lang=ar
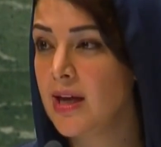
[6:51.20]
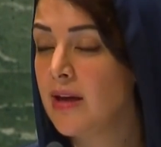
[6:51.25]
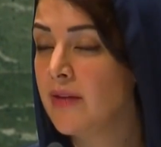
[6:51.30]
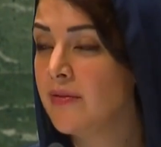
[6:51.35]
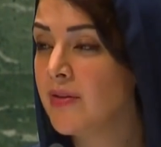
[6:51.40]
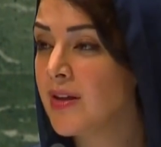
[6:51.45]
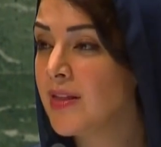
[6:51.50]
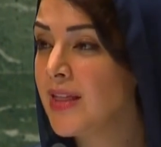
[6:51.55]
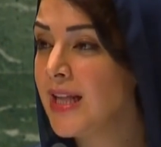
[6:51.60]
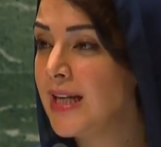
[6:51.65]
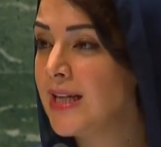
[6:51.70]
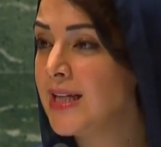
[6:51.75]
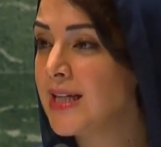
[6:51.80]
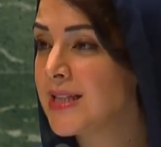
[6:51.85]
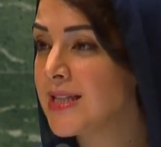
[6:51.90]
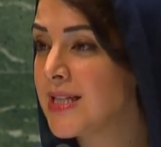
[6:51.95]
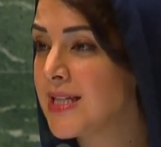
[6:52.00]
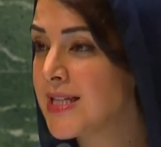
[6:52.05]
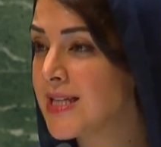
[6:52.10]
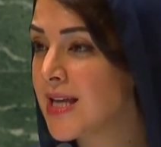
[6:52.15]
في ظل
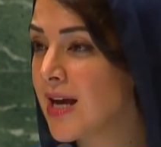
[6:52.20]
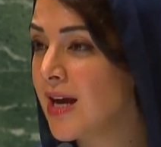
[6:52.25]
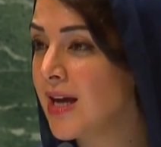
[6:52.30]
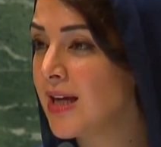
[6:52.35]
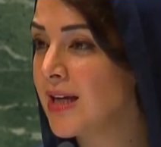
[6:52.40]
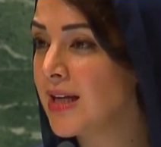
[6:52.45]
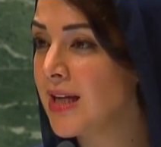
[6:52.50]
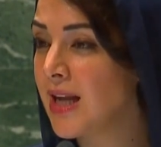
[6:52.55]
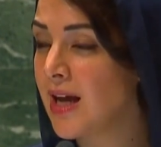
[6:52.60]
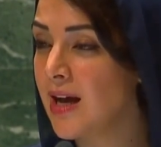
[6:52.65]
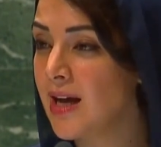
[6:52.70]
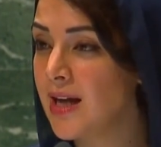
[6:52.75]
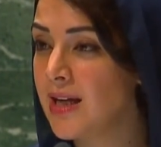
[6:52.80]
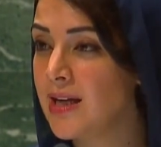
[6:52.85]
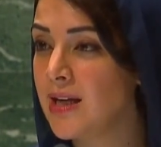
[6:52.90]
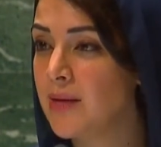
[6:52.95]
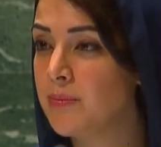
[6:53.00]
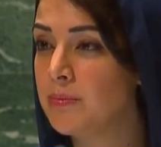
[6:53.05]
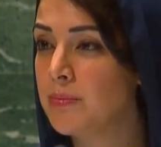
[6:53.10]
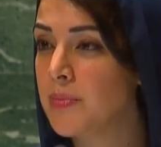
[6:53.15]
اكتساح
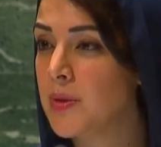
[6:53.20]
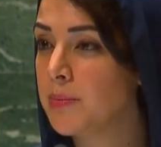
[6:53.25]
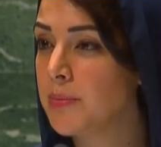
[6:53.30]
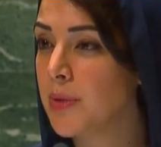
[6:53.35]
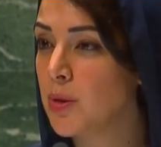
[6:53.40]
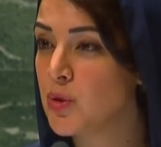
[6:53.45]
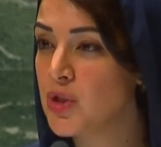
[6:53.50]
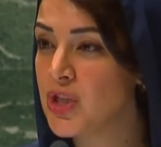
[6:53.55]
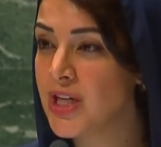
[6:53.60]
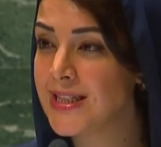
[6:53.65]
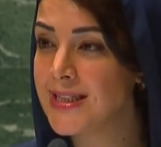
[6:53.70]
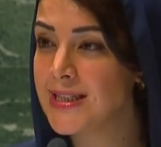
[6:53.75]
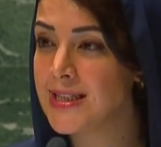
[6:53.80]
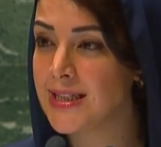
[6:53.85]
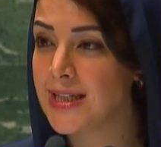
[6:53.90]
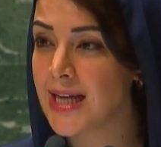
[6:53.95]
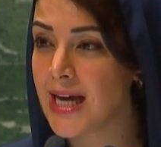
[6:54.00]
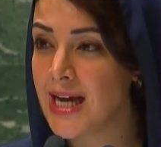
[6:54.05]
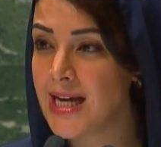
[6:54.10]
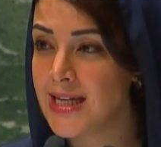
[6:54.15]
العالم موجات
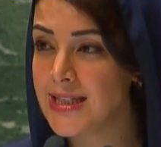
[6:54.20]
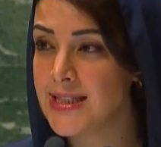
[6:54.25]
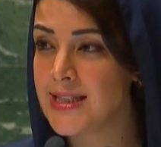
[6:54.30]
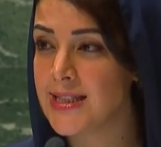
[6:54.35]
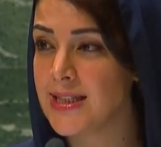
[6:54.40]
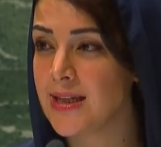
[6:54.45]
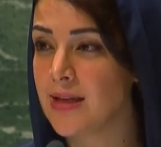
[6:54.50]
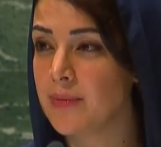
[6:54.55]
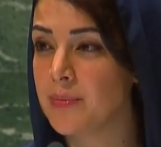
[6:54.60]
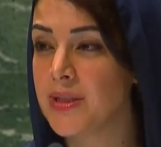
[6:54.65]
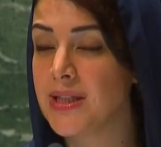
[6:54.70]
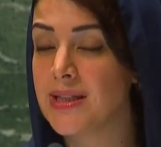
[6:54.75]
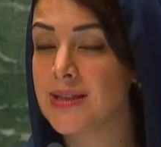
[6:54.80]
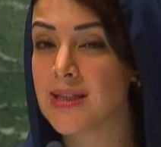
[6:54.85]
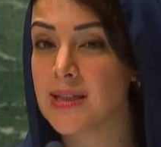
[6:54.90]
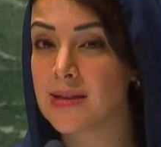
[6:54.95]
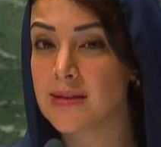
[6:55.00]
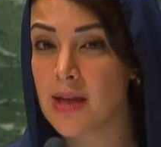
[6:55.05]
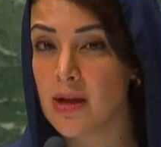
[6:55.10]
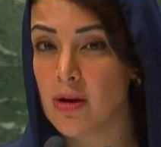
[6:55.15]
عاتية من
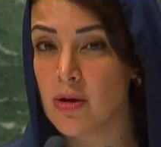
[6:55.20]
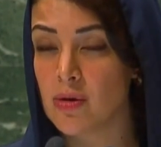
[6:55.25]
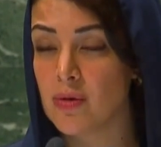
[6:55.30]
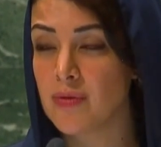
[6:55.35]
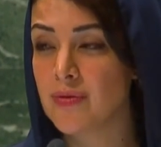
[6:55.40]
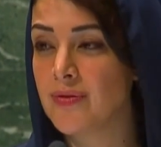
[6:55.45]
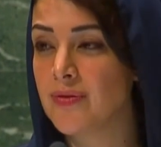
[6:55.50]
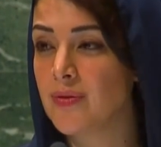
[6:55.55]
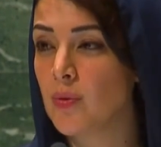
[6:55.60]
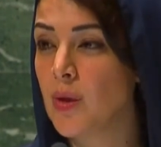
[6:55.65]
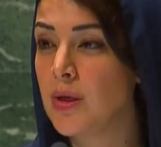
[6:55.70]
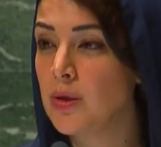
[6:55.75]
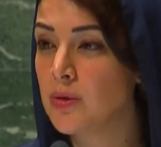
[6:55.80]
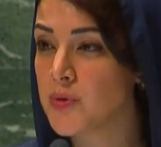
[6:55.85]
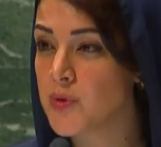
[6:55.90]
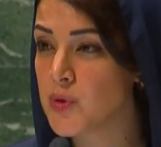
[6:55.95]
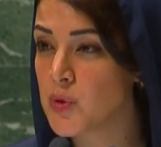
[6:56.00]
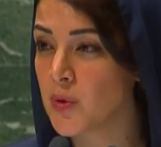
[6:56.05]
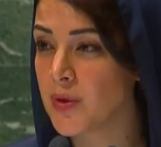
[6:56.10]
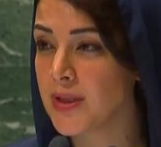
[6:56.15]
التطرف
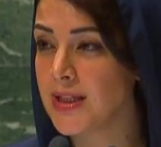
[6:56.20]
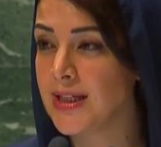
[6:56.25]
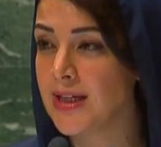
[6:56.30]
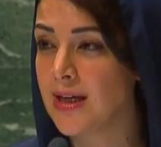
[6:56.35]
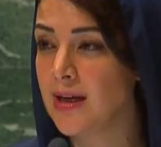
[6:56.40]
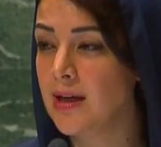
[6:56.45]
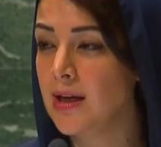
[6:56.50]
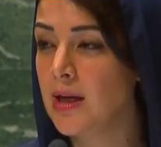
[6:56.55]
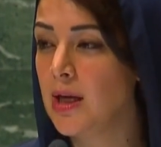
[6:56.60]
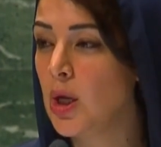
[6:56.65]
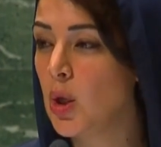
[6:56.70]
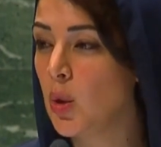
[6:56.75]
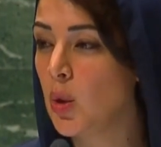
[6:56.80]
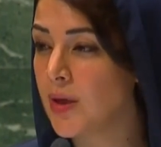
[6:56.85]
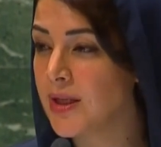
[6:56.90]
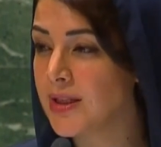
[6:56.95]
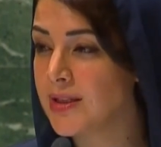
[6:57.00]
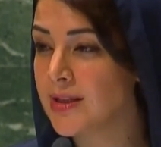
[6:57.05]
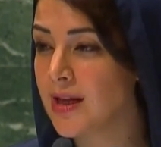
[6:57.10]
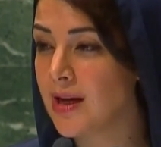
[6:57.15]
والعنصرية
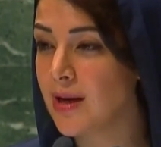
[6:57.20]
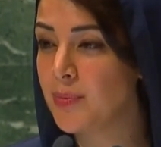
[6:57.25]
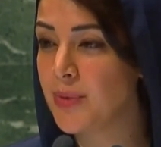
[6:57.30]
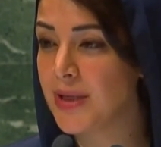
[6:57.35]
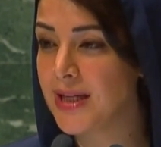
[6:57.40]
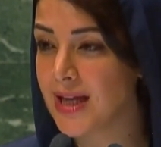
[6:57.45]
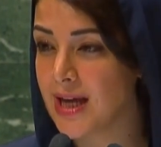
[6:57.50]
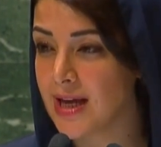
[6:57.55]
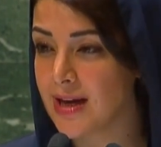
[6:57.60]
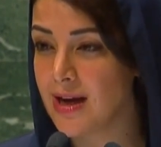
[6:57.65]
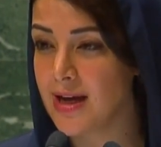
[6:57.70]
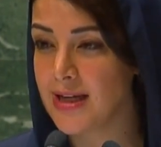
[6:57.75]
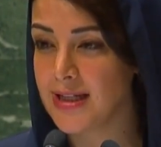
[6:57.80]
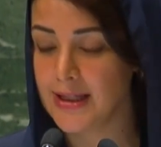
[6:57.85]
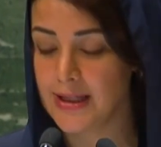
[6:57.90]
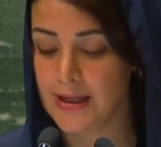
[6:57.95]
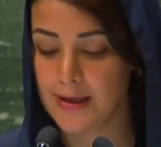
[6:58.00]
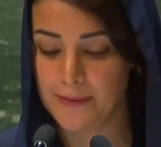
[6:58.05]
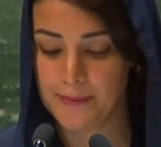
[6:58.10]
وخطاب الكراهية